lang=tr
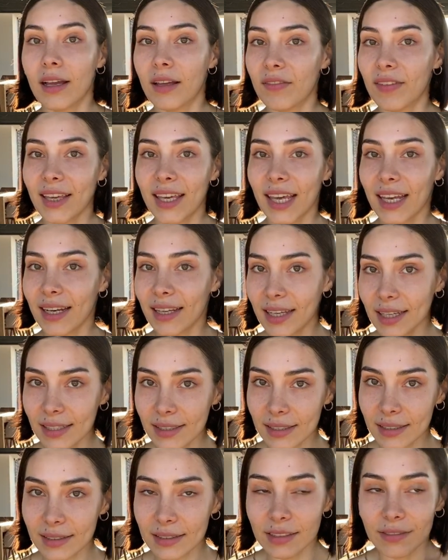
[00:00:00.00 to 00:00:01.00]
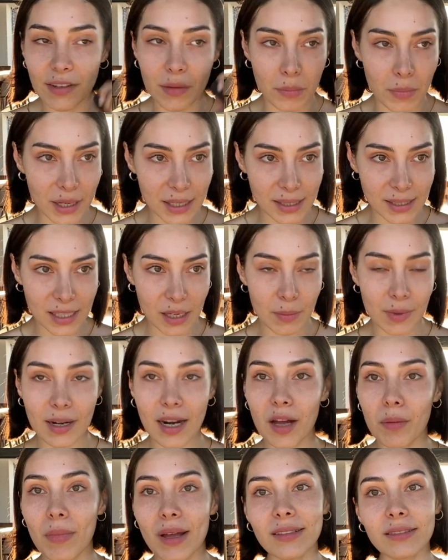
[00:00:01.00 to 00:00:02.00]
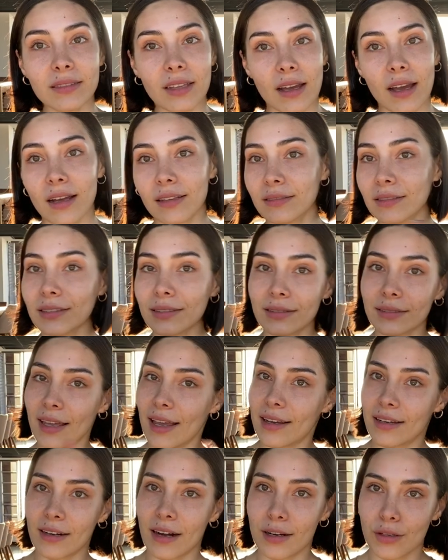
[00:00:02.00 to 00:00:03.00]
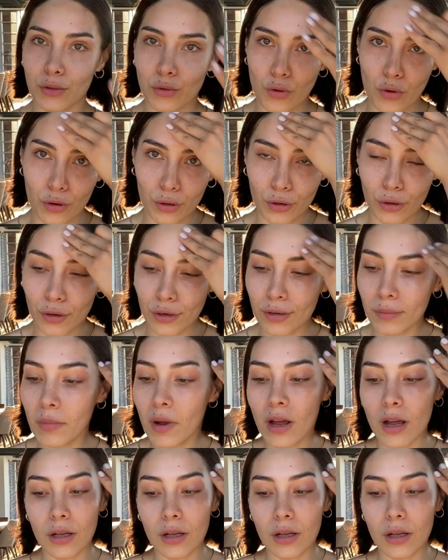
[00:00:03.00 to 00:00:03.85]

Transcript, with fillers: ve geri getirdi ve maskeme rağmen dayandı. Tekrar söylüyorum.